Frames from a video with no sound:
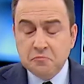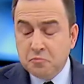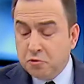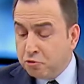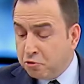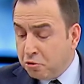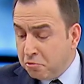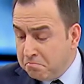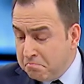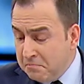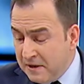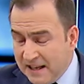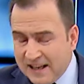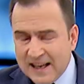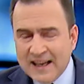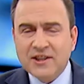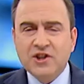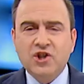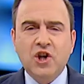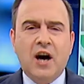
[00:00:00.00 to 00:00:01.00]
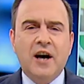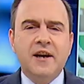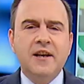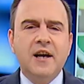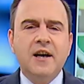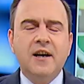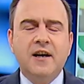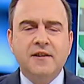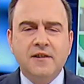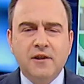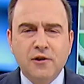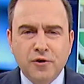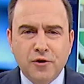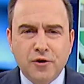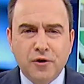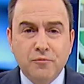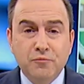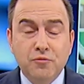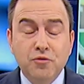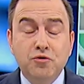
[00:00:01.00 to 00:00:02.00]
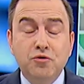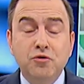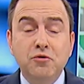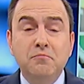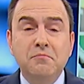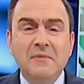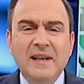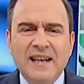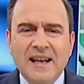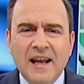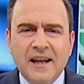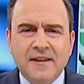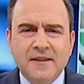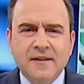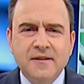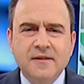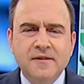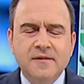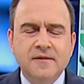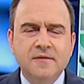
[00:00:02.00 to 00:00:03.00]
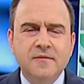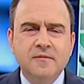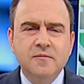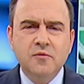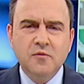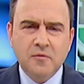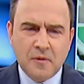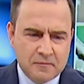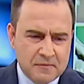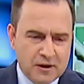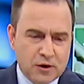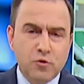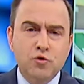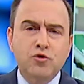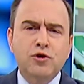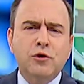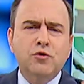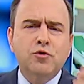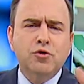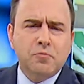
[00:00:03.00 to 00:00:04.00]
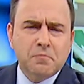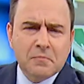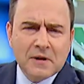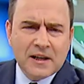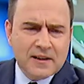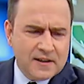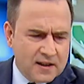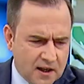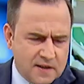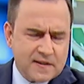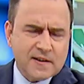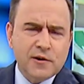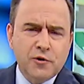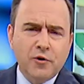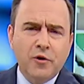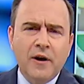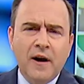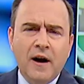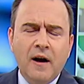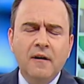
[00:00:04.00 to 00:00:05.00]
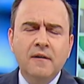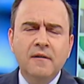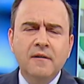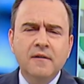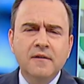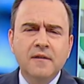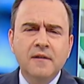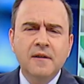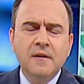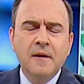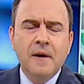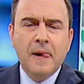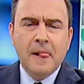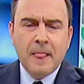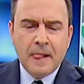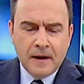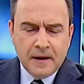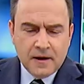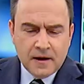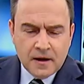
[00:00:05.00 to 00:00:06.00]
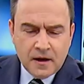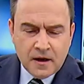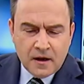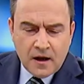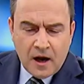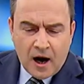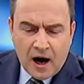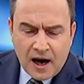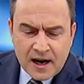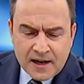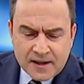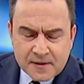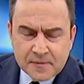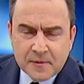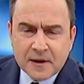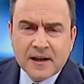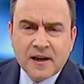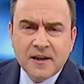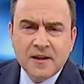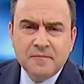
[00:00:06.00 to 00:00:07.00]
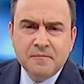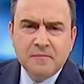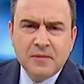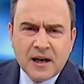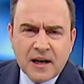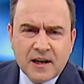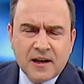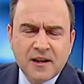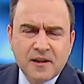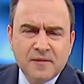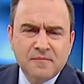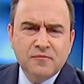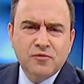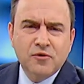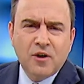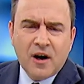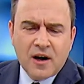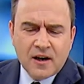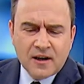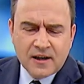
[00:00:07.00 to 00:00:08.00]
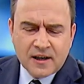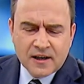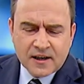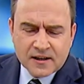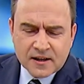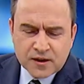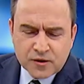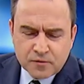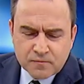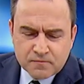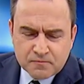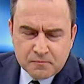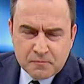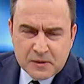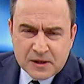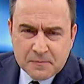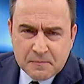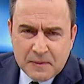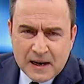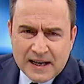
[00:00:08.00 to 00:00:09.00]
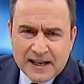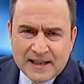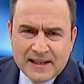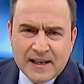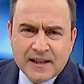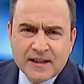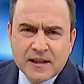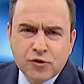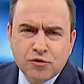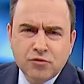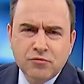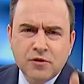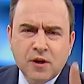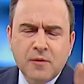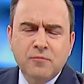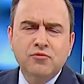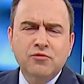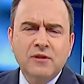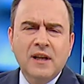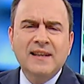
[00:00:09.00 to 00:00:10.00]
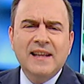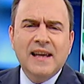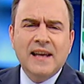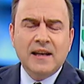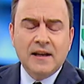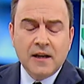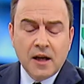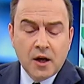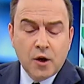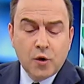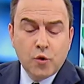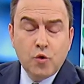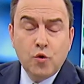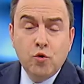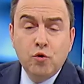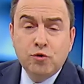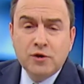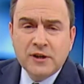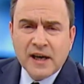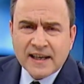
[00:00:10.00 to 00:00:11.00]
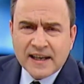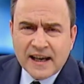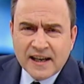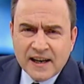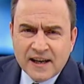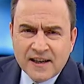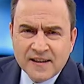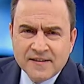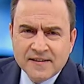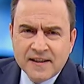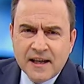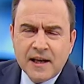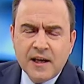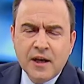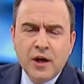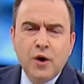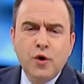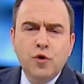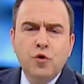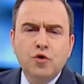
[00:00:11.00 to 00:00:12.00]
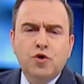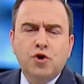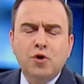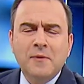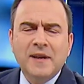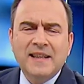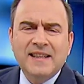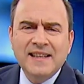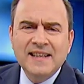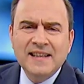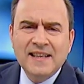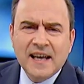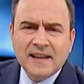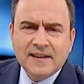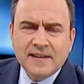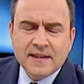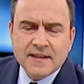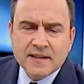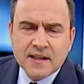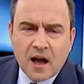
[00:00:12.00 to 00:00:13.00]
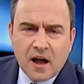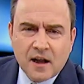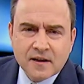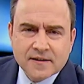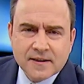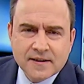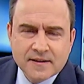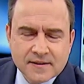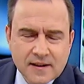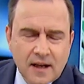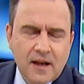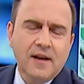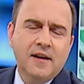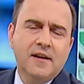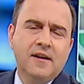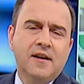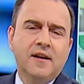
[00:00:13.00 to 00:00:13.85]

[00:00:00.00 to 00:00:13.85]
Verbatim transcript: Bütün millet çağrıya katılıyor. Bütün millet. Bu memleket Yüce Türk milleti katılıyor ya. Haydi bakalım bırakalım bunu Ankara'da bir belediyede şunda bunda değil ülke genelinde hükümetin yetkisi altında